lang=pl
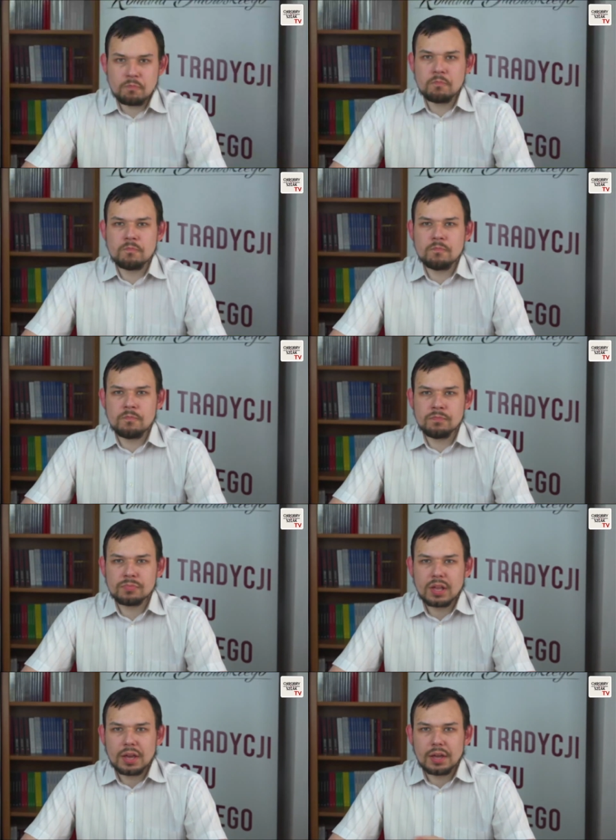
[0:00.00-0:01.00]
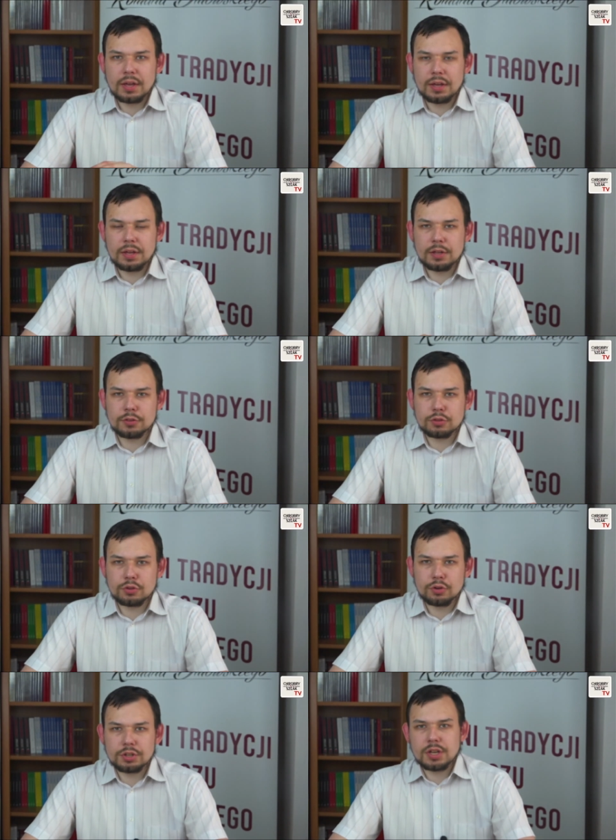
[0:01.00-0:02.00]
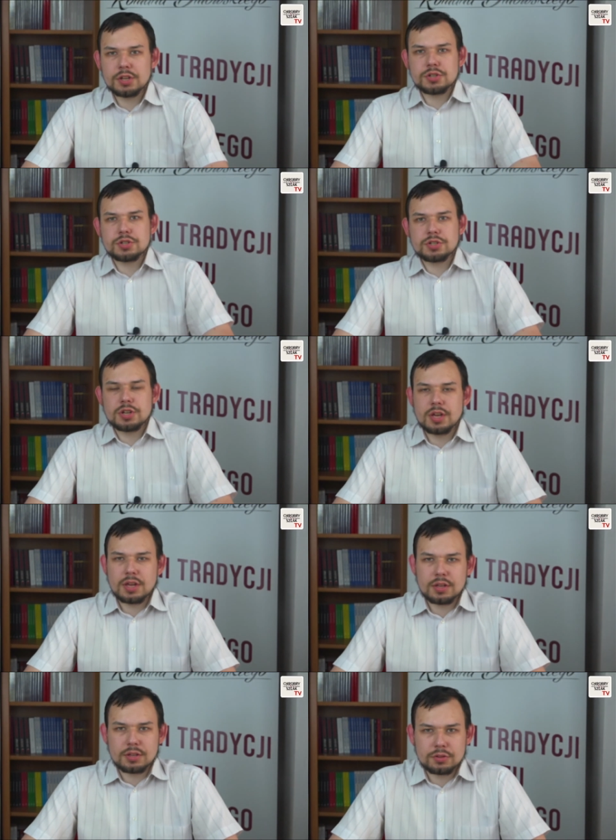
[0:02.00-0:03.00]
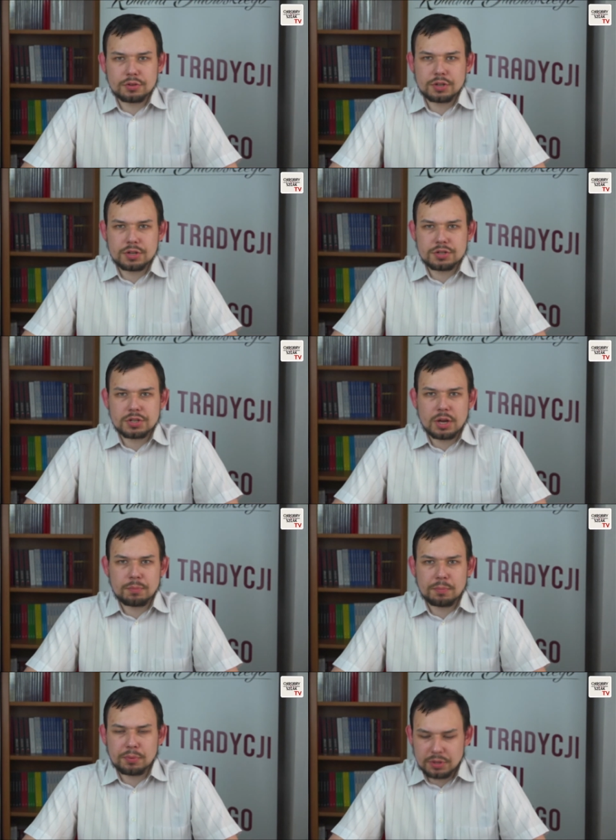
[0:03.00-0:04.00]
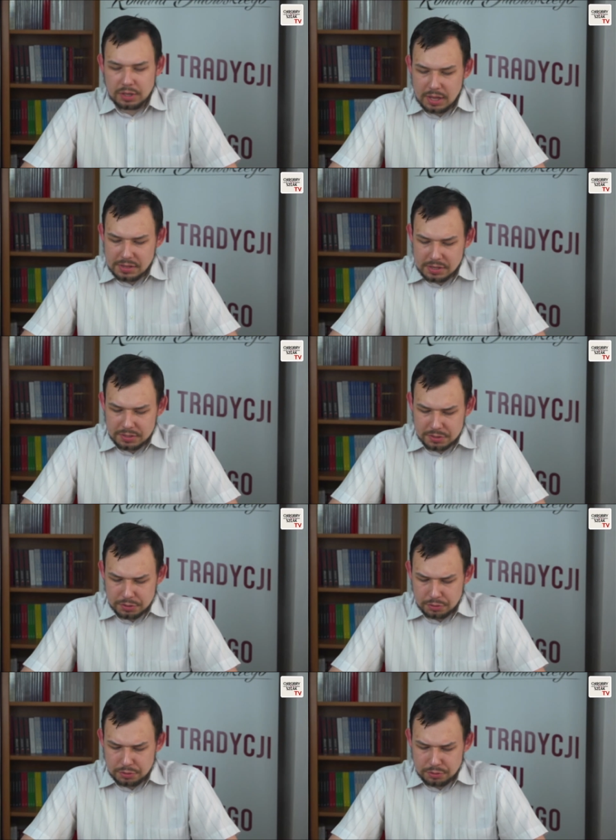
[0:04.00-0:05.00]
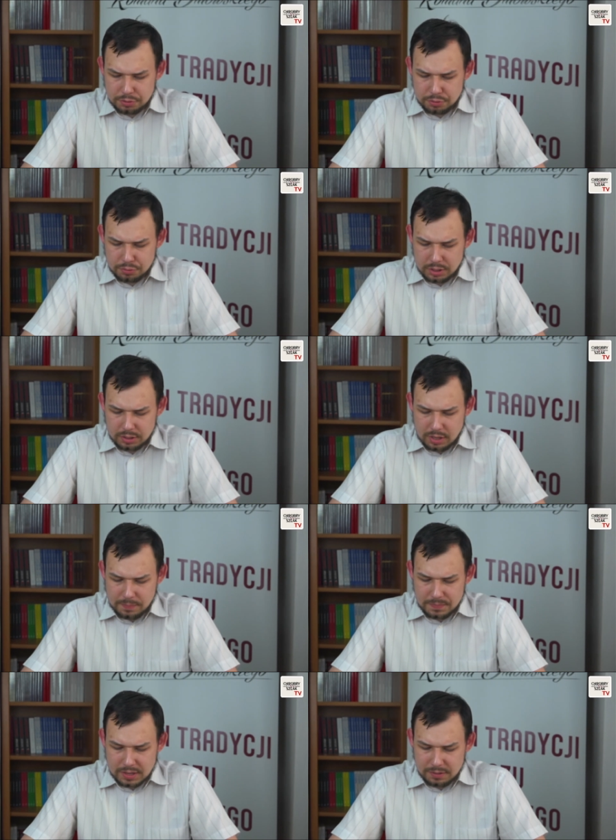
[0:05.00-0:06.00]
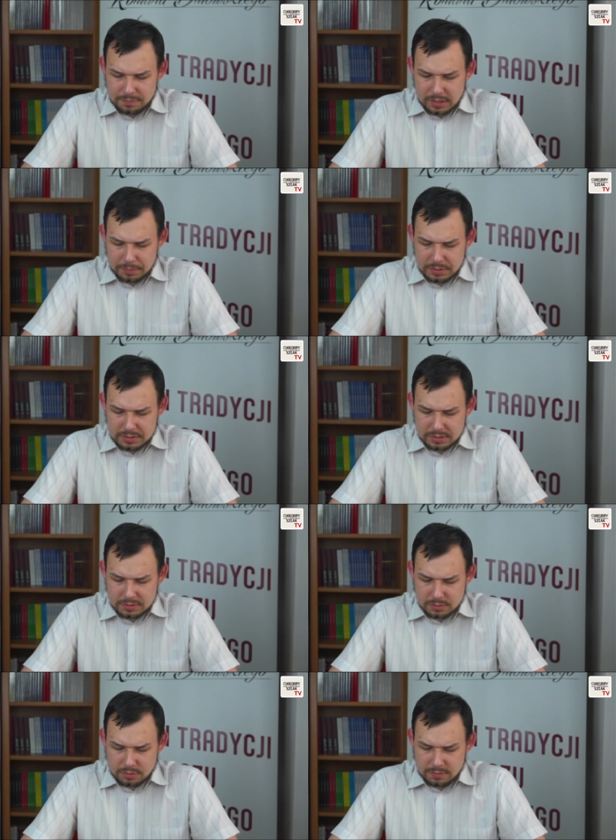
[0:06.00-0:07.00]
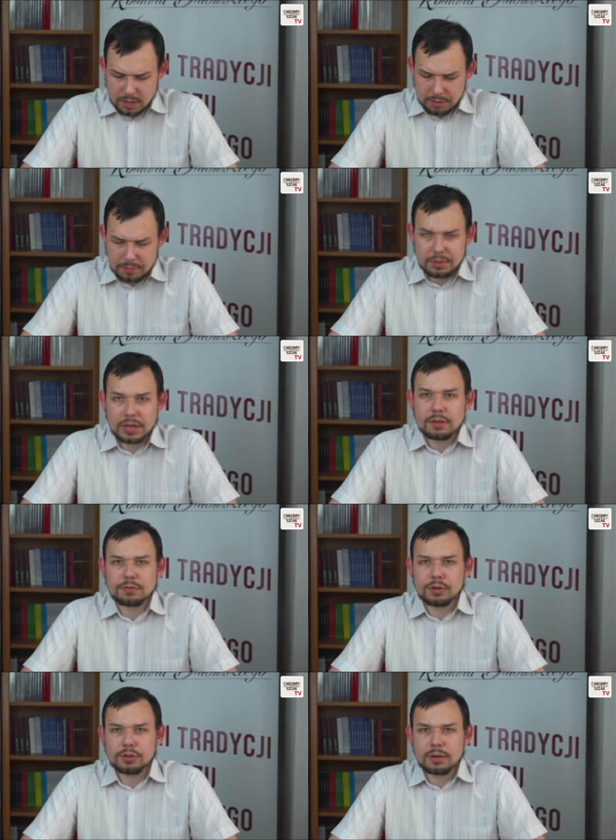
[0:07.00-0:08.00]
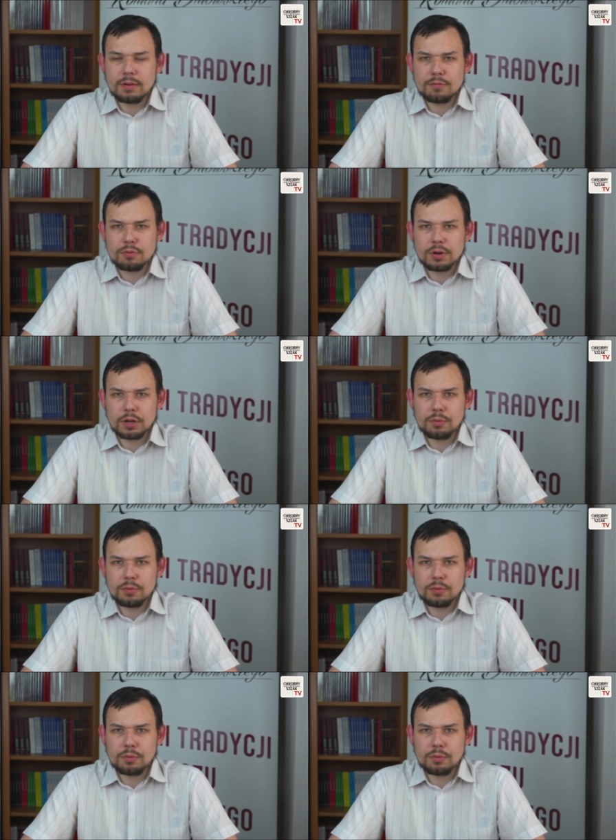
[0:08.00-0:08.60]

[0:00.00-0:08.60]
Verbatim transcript: Mhm. E, to, jeszcze, e, to jeszcze a propos tej analizy, e, której tam fragment zacytowałem, jak wyglądała w ogóle